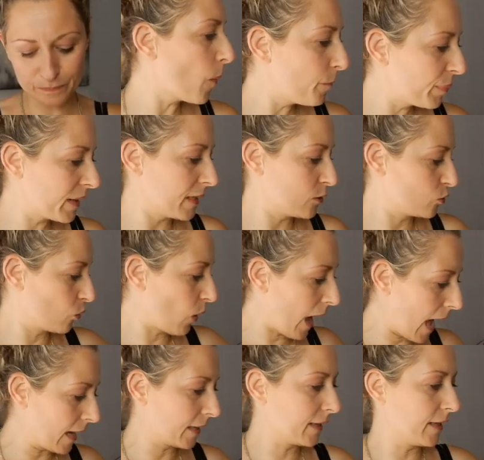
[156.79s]
ho preso
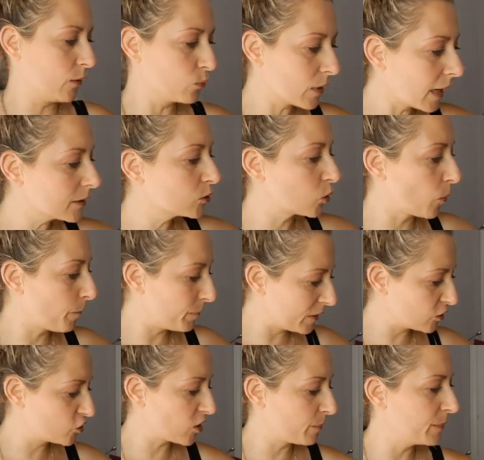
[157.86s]
anche un altro
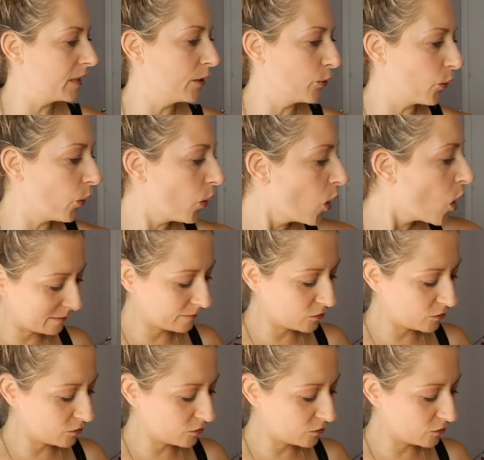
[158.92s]
pigiamino